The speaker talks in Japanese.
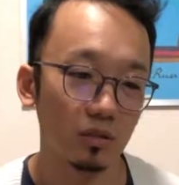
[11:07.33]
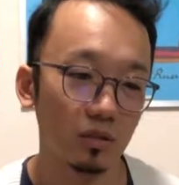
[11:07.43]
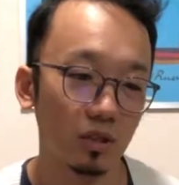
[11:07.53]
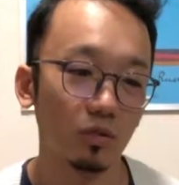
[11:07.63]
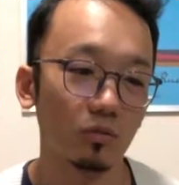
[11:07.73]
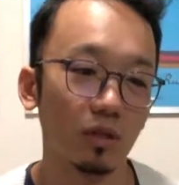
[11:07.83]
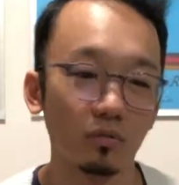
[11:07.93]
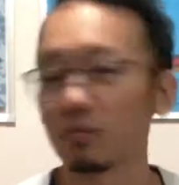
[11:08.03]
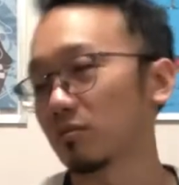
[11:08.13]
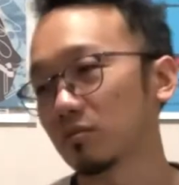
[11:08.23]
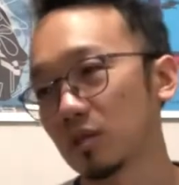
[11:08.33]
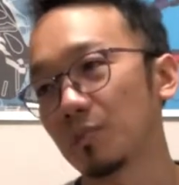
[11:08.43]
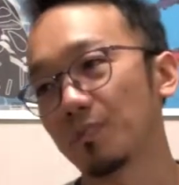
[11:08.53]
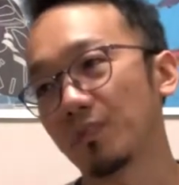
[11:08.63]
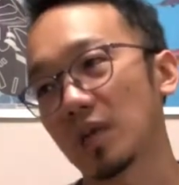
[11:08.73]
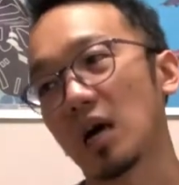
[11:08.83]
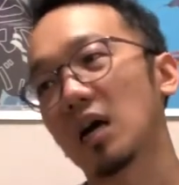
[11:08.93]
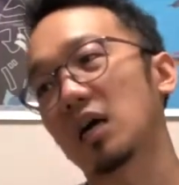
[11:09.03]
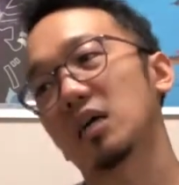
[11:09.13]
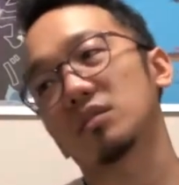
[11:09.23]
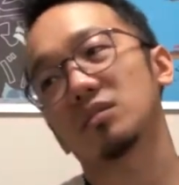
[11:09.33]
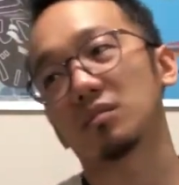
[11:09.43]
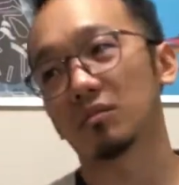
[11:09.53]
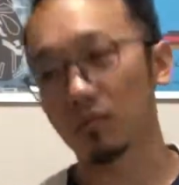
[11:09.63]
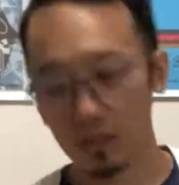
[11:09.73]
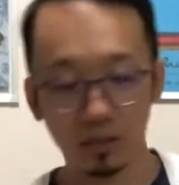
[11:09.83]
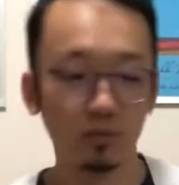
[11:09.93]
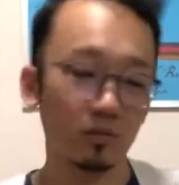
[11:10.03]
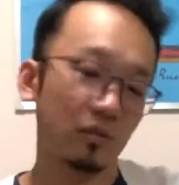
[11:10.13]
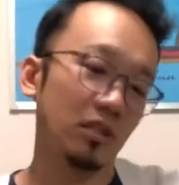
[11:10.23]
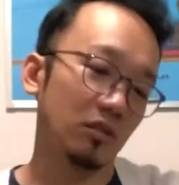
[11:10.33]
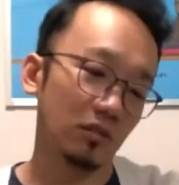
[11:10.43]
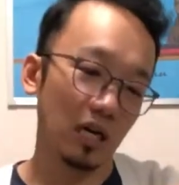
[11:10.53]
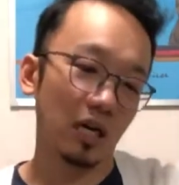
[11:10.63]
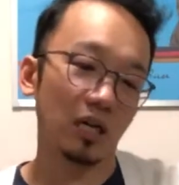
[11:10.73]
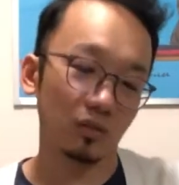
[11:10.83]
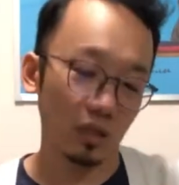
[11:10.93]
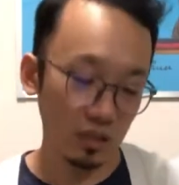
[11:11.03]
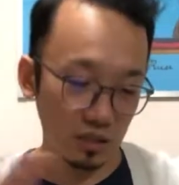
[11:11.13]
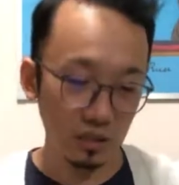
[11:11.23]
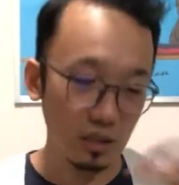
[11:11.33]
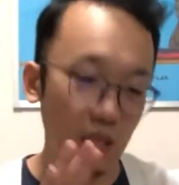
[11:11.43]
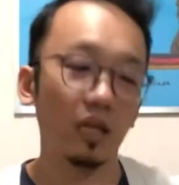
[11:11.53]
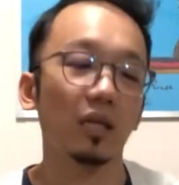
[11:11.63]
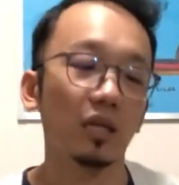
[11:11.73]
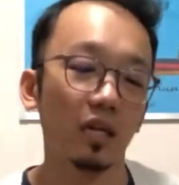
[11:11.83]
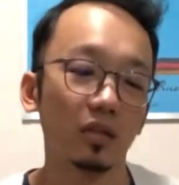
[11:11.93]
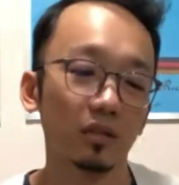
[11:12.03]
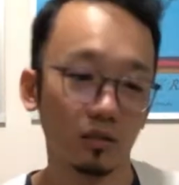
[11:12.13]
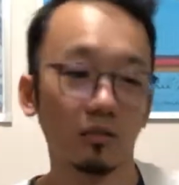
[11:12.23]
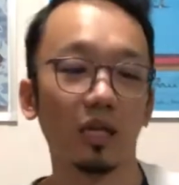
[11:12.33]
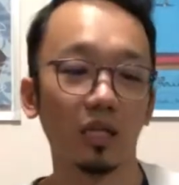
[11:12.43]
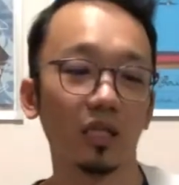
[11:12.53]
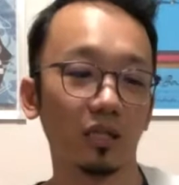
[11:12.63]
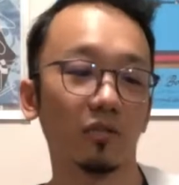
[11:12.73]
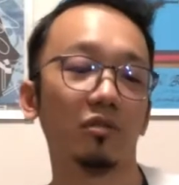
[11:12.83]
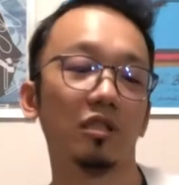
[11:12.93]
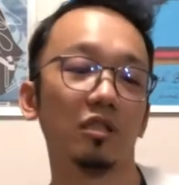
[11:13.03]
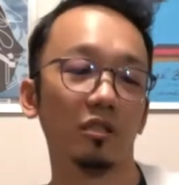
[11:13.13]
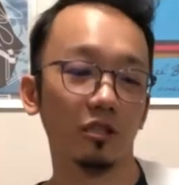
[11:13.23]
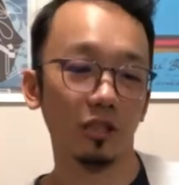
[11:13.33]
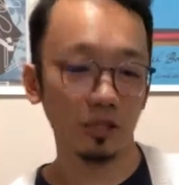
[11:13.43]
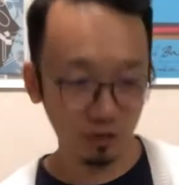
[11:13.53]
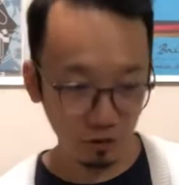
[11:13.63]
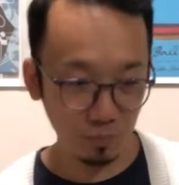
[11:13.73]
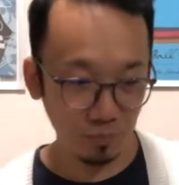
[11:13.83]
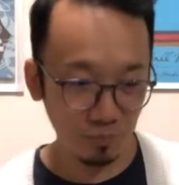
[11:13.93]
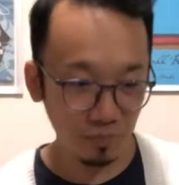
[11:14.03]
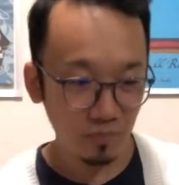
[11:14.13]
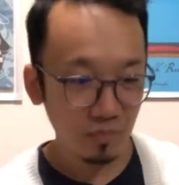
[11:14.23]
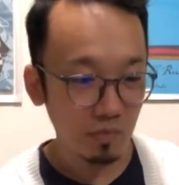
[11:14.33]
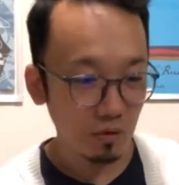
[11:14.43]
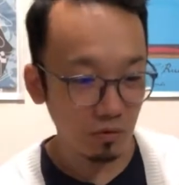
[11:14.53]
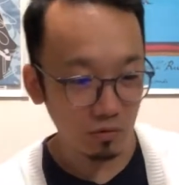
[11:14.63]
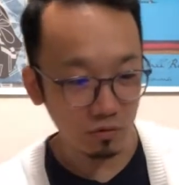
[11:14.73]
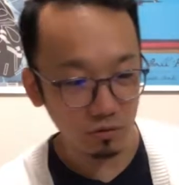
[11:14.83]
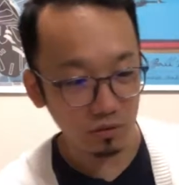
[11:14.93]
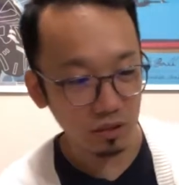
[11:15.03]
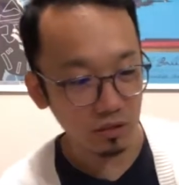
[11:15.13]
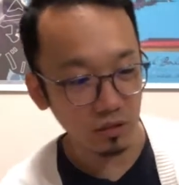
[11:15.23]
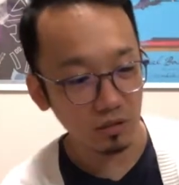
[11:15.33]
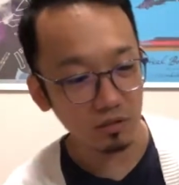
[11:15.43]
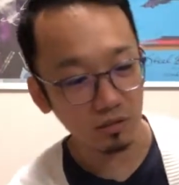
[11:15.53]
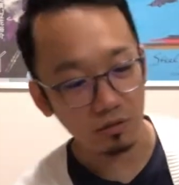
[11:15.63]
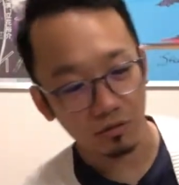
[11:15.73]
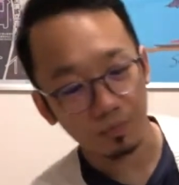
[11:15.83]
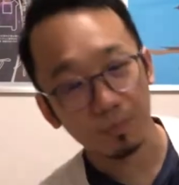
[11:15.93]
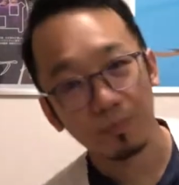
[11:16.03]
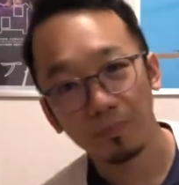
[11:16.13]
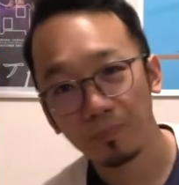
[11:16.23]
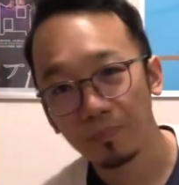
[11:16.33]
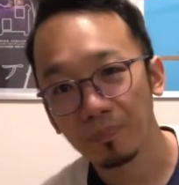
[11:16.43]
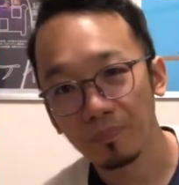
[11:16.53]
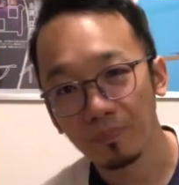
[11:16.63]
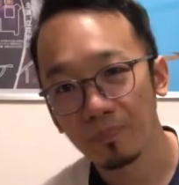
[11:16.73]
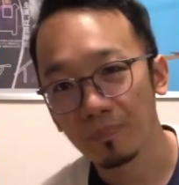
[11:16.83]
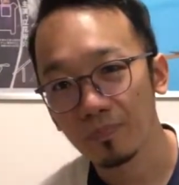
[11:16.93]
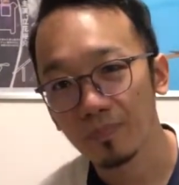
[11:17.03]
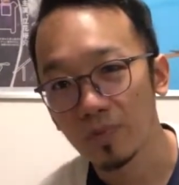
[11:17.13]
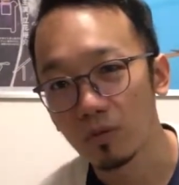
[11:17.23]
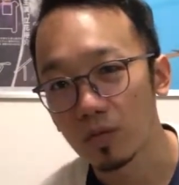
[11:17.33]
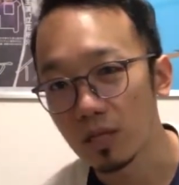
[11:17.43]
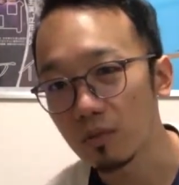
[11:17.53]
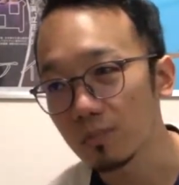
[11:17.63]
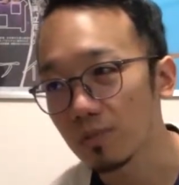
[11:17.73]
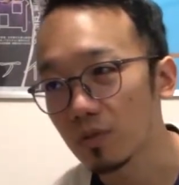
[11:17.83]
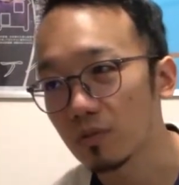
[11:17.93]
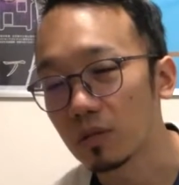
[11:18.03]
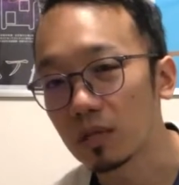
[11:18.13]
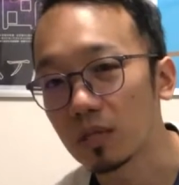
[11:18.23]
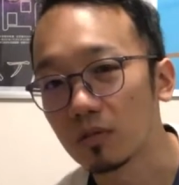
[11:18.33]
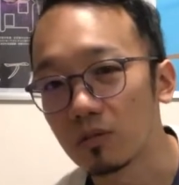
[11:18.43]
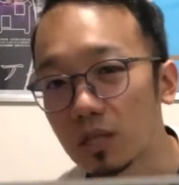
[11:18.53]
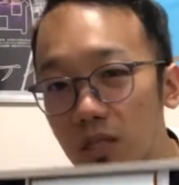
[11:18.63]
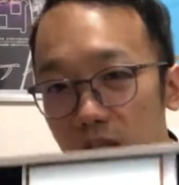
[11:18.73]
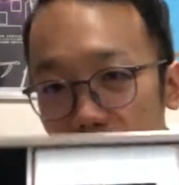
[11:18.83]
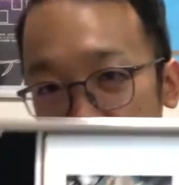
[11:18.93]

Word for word: リトグラフというか、版画とかシルクスクリーンの版画とかで作られた作品なんですよ、まあ、こうこういうやつなんですけどこれね、はいこれ、はい、これが。